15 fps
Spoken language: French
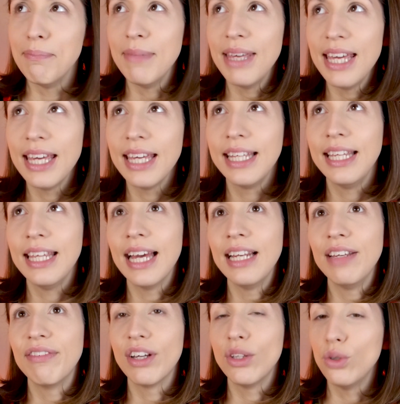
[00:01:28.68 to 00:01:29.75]
mais il y a
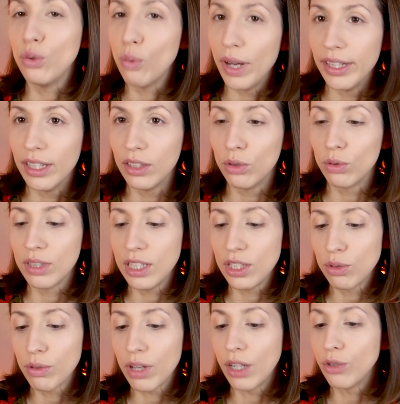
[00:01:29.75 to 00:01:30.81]
les frais de douane. Donc ils
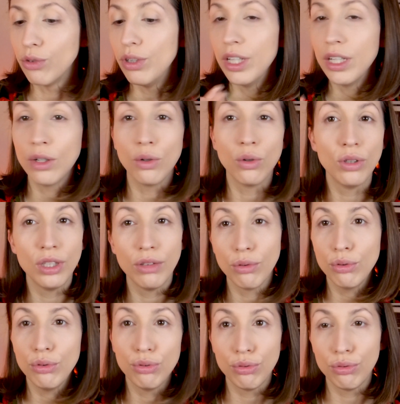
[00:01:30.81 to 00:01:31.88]
sont calculés au
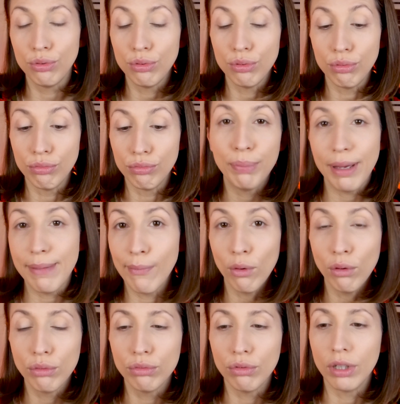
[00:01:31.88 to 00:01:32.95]
niveau du
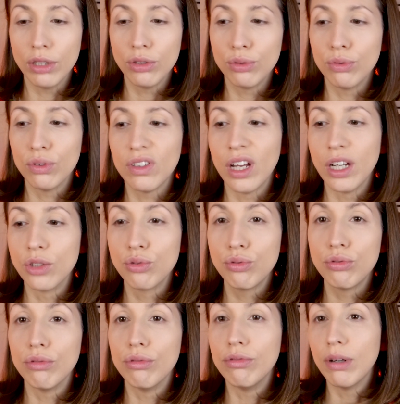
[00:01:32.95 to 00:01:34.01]
paiement. Voilà, souvent ça
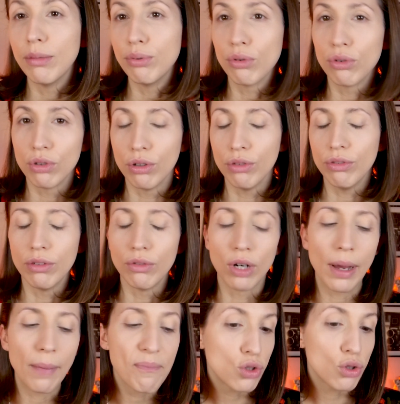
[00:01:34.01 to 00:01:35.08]
rajoute 20%, enfin
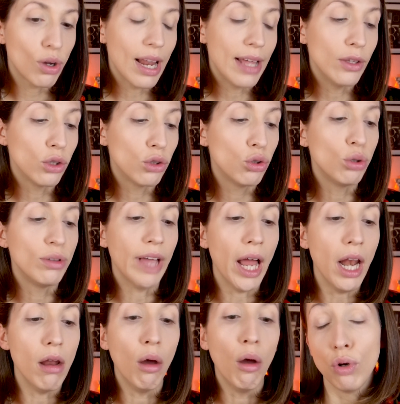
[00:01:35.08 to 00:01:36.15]
voilà. Sur la note
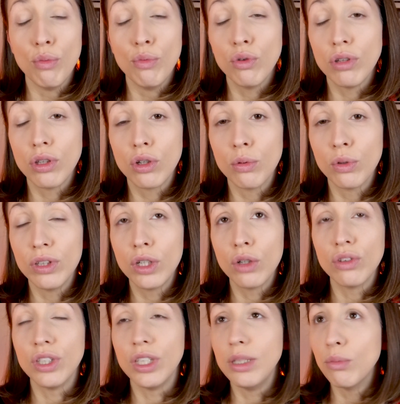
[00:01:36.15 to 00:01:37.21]
totale, le mieux c'est de commander
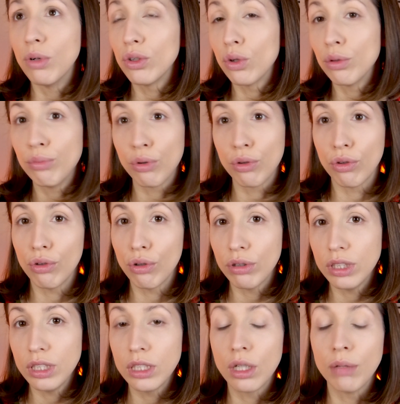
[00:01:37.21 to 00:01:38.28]
quand il y a des moins 30% sur
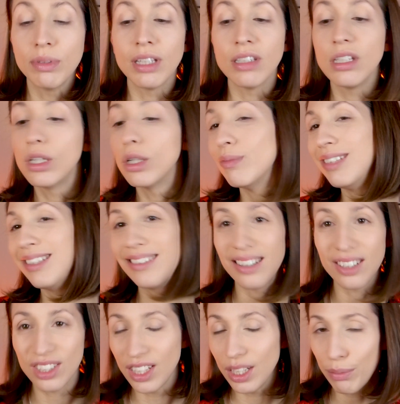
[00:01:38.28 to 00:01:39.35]
le site, comme ça c'est comme si
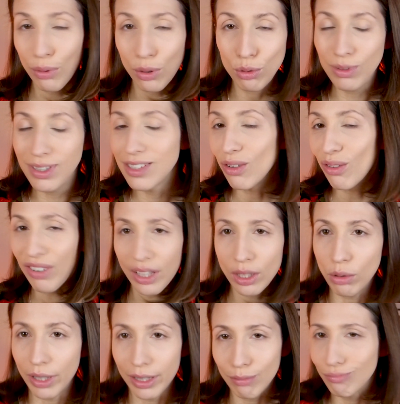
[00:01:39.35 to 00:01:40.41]
t'achetais les produits sans frais
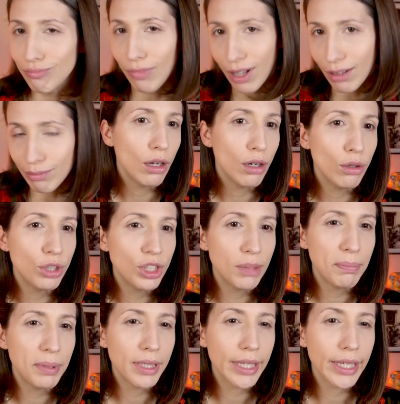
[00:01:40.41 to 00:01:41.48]
de douane. Hein euh, le
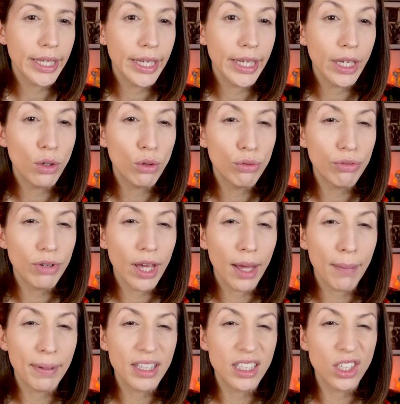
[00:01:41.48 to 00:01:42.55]
shipping est offert
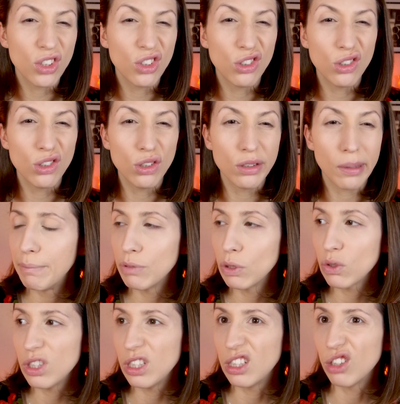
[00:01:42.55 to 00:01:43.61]
à partir de... Je
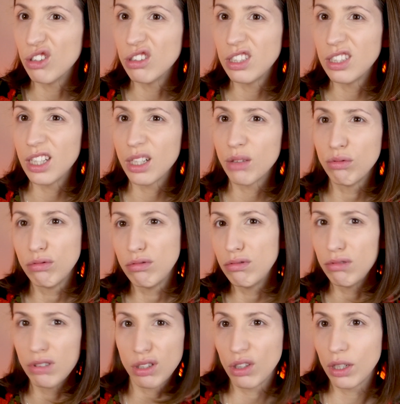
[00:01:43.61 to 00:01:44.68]
que c'est 35
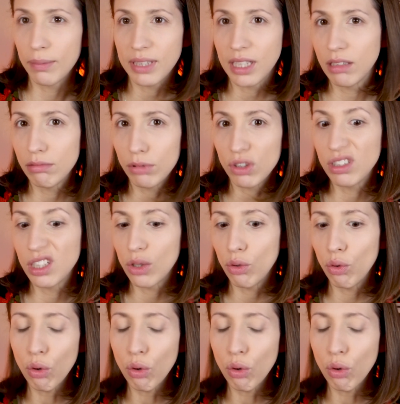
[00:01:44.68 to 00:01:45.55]
ou un truc comme ça, 35